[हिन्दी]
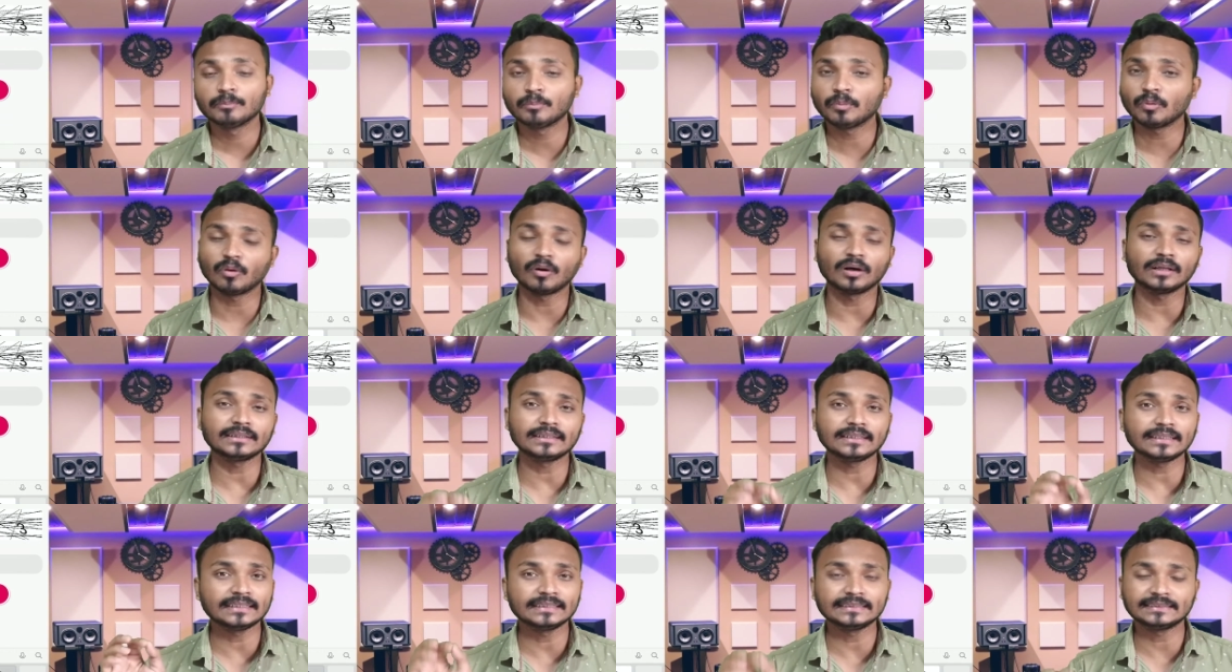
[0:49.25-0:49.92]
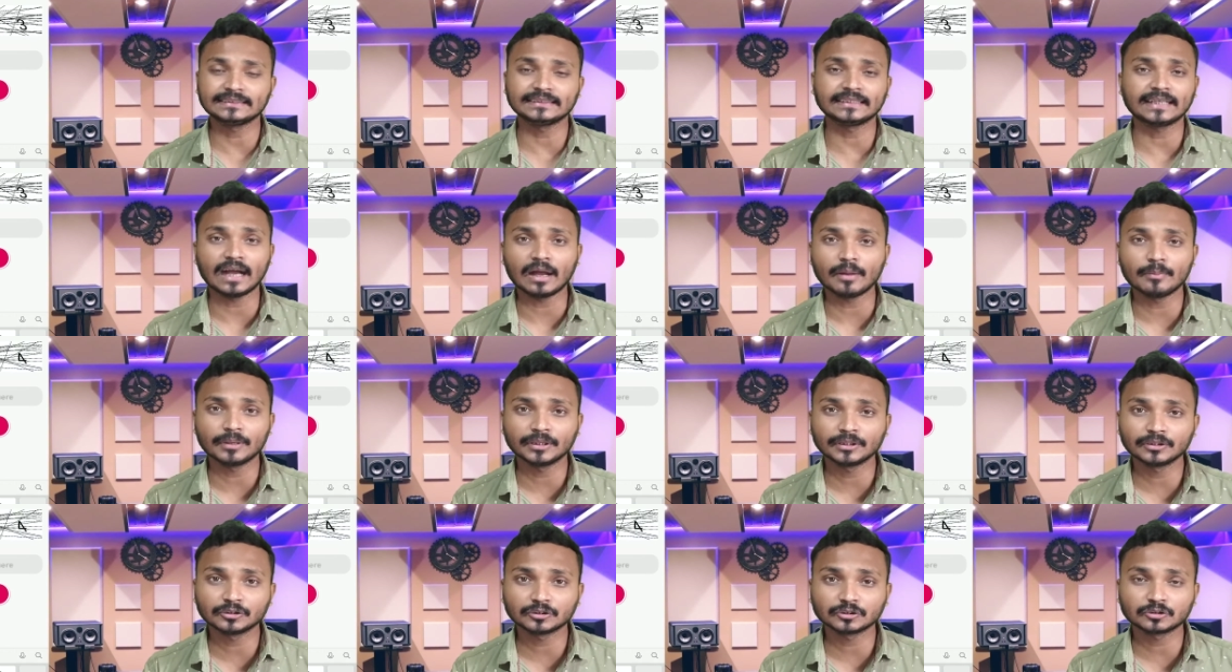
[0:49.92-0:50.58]
बहुत ही ईजी काम
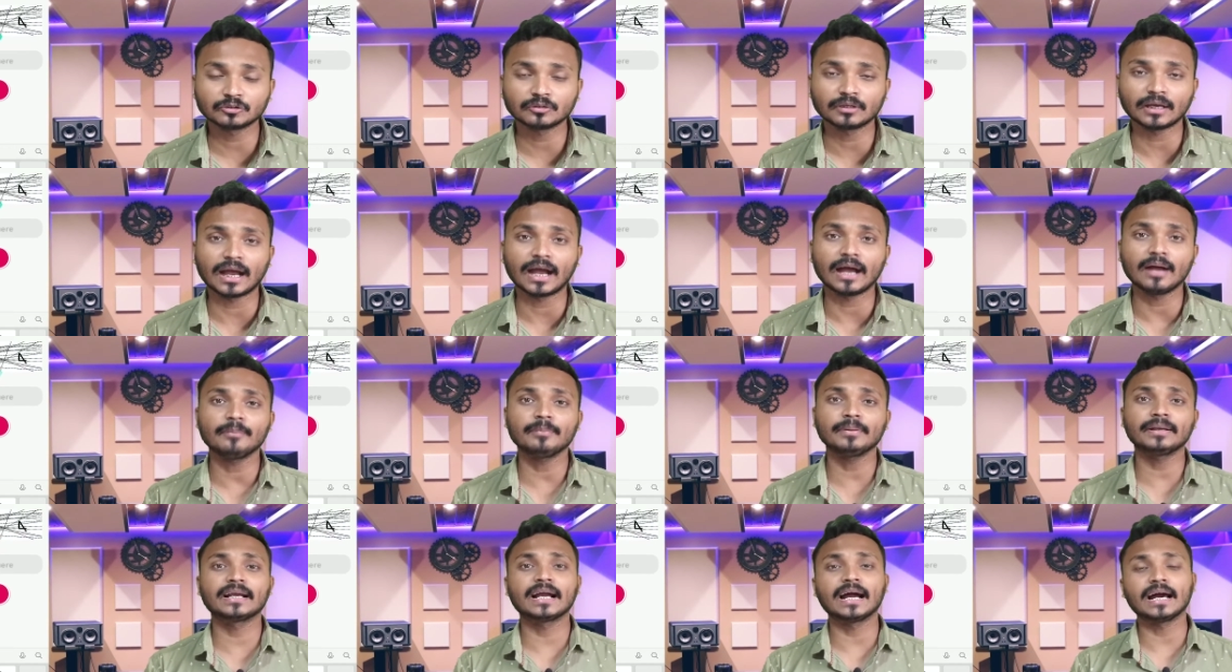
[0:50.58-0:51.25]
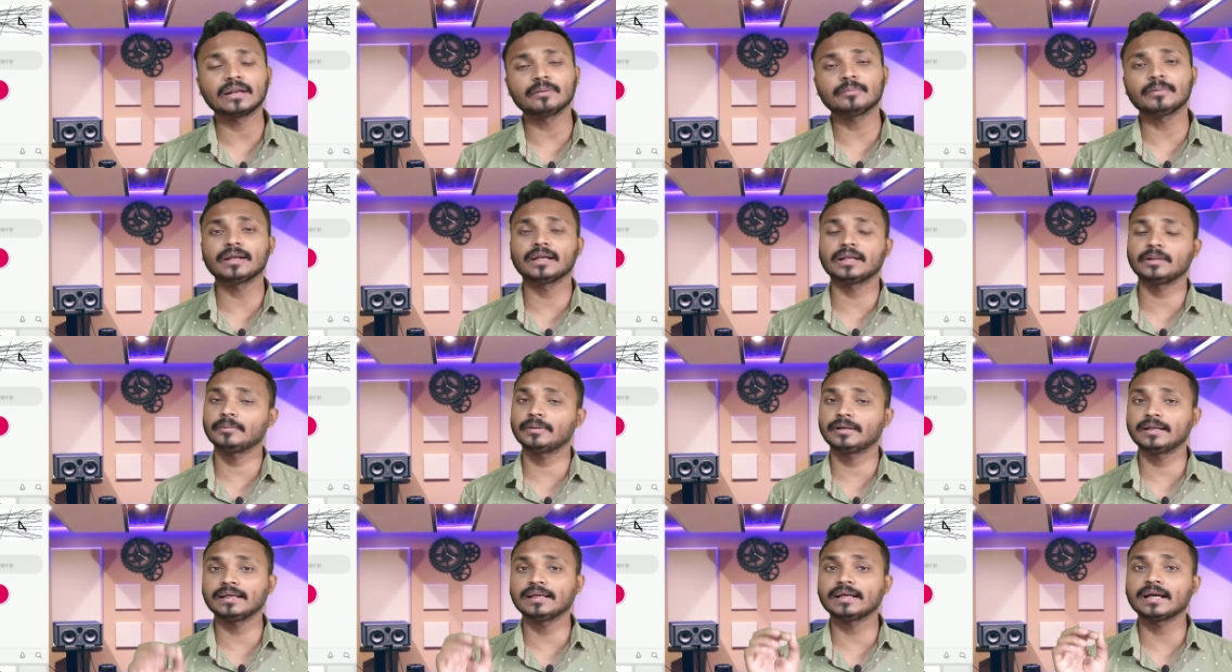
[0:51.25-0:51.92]
है दोस्तों आप घर बैठे
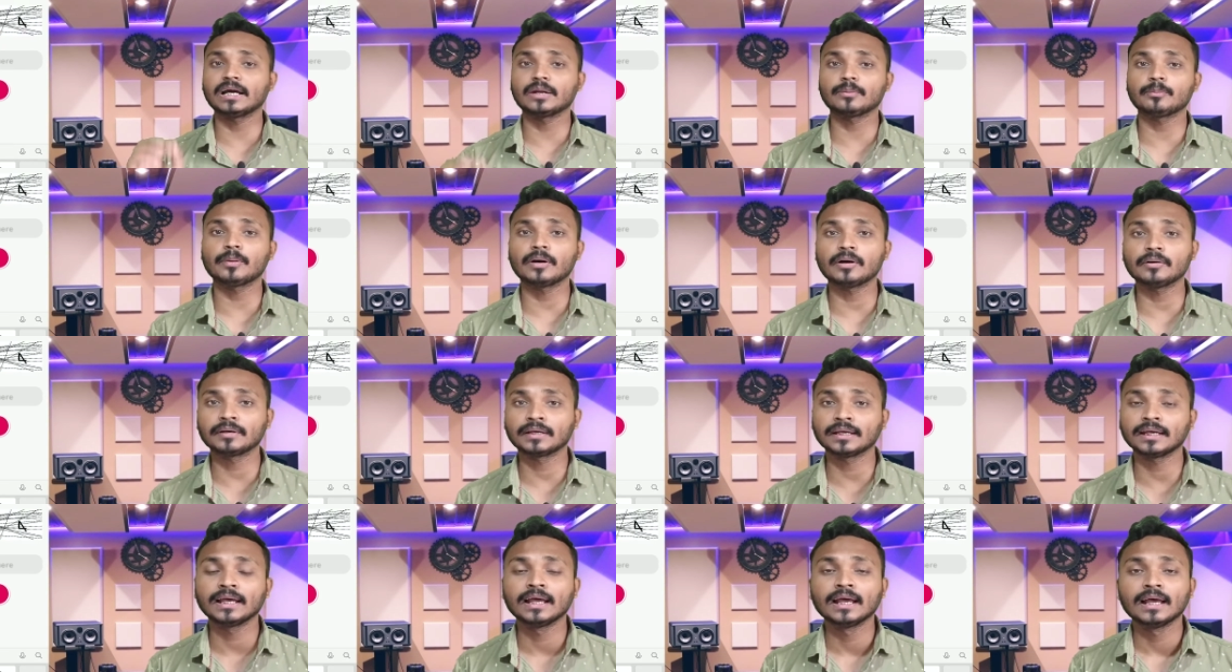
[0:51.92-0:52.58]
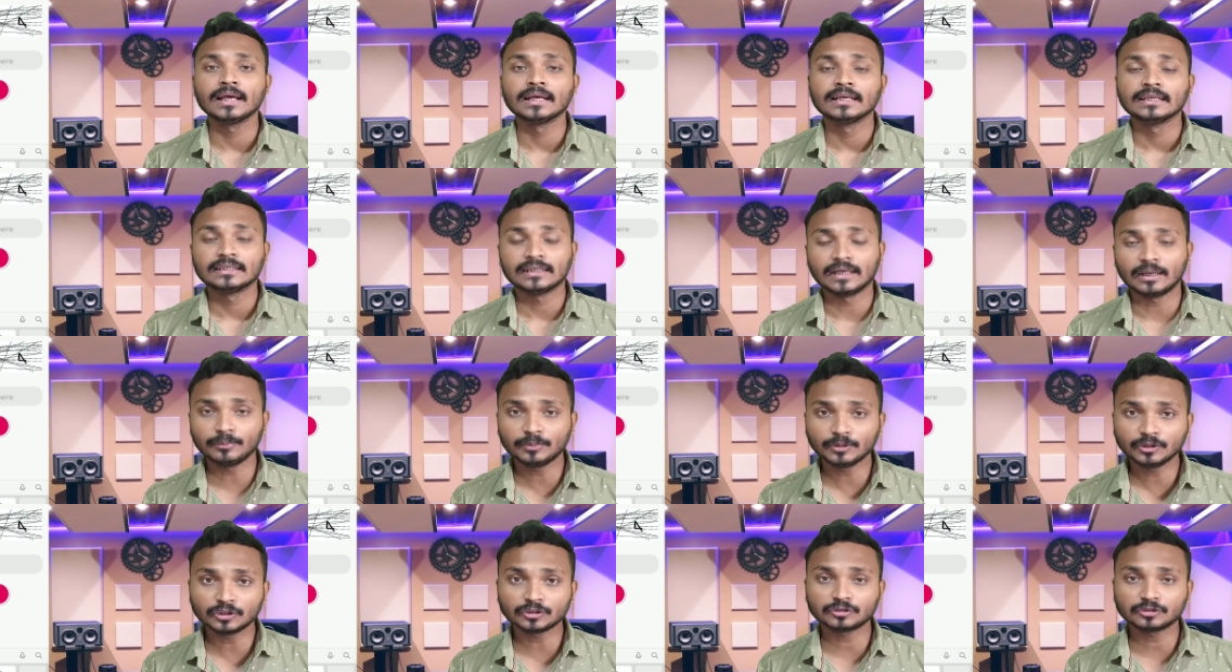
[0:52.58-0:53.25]
बैठे कर पाओगे अभी